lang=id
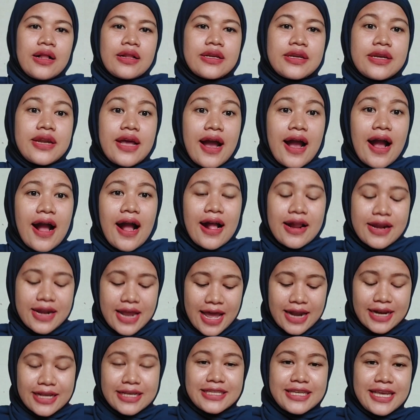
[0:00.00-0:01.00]
Nah,
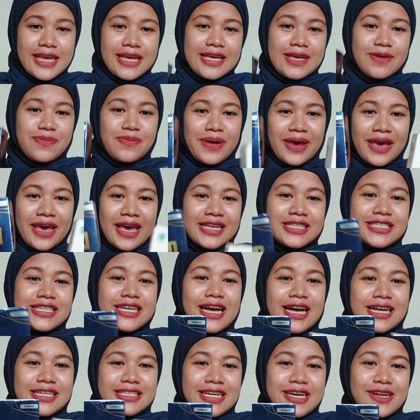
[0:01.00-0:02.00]
dari segi
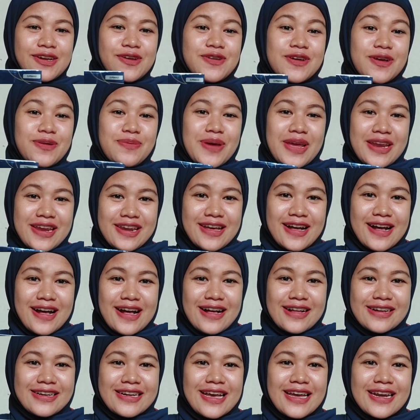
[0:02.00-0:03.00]
packaging aja ini udah beda.
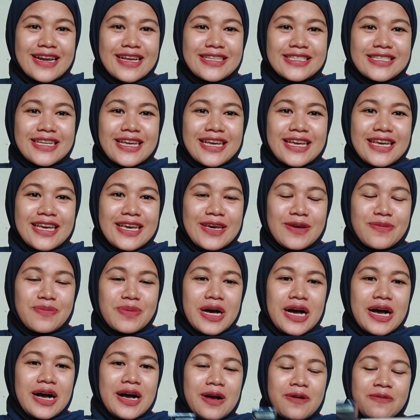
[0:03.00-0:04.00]
Dari segi
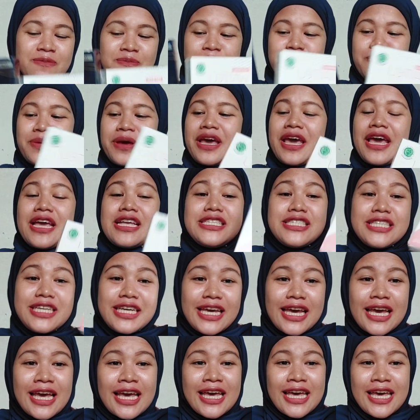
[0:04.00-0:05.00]
uh,
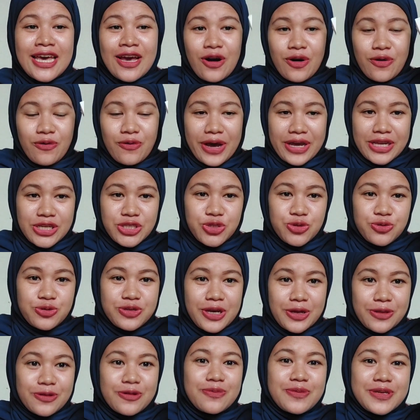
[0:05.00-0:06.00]
packaging
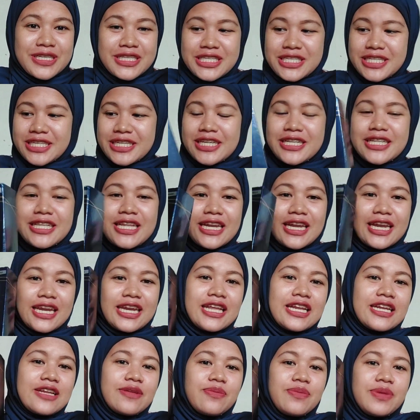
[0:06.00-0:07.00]
YQ-nya itu lebih kecil dan
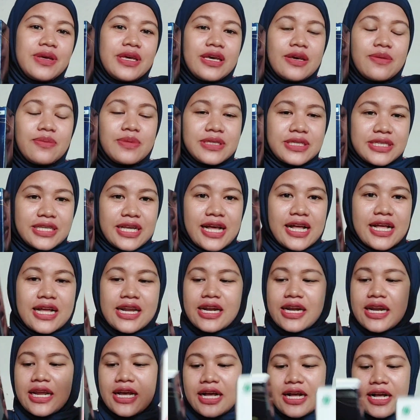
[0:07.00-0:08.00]
ini lebih
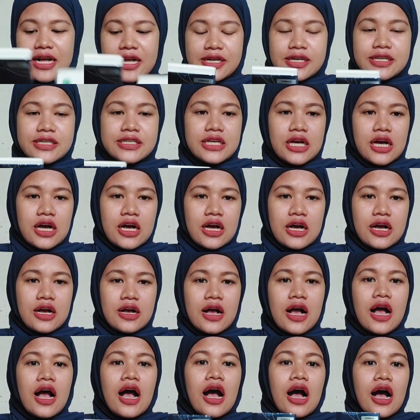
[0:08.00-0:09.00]
besar dan uh,
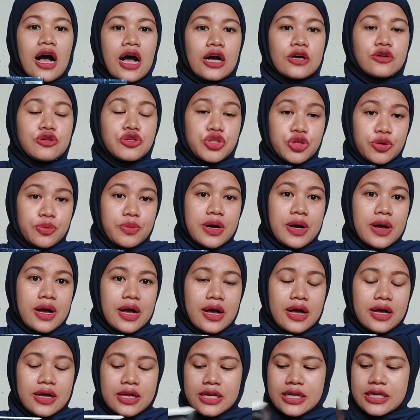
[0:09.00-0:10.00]
aku
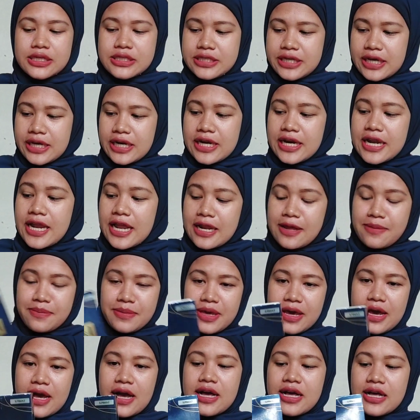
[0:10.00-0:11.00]
coba cek di dalam
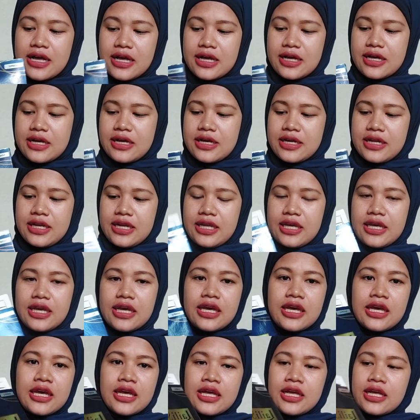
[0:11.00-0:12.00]
ya uh, ini
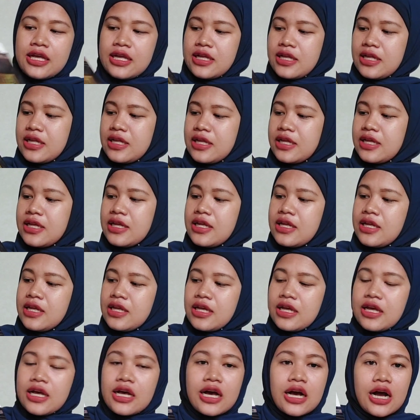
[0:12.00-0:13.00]

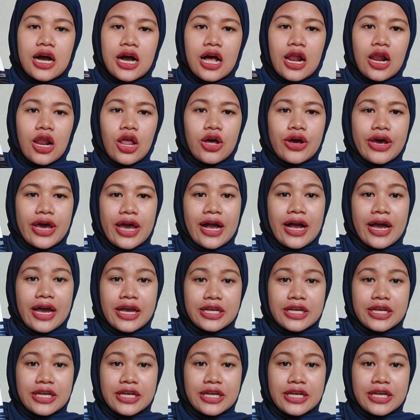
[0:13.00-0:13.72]
kalau yang